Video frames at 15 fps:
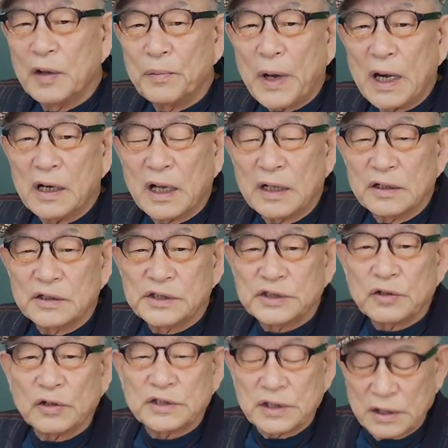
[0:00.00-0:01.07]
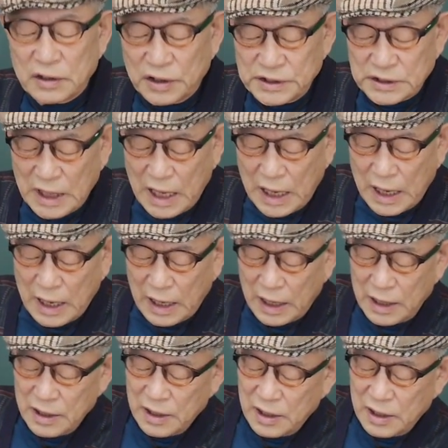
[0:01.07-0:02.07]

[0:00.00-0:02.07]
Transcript: 빨간 글씨로 쓰는 것이다.